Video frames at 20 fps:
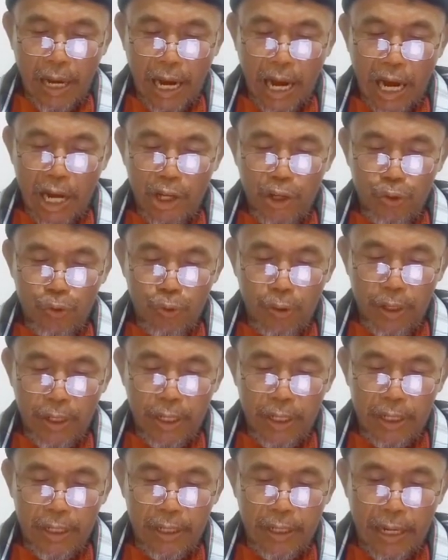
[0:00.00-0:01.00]
haisu
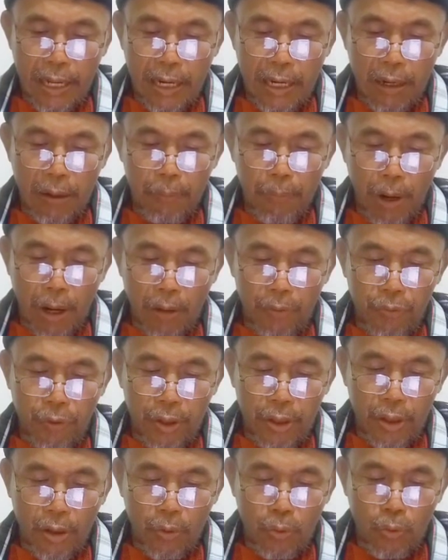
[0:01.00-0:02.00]
innal
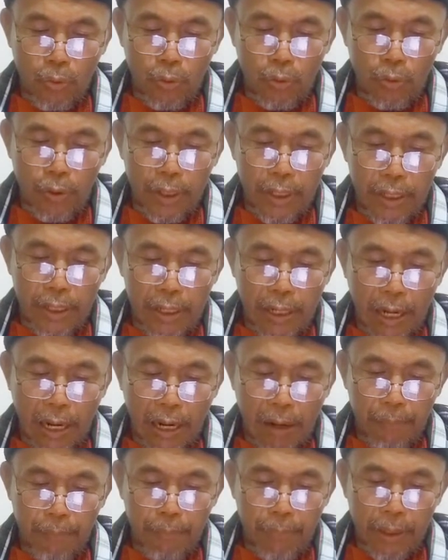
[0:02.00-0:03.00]
ba'da yakulu inna
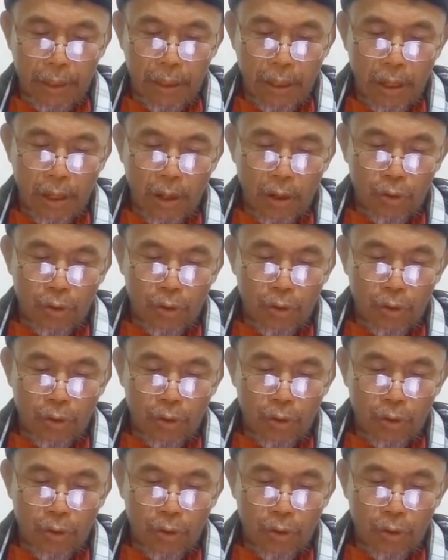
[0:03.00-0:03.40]
hamman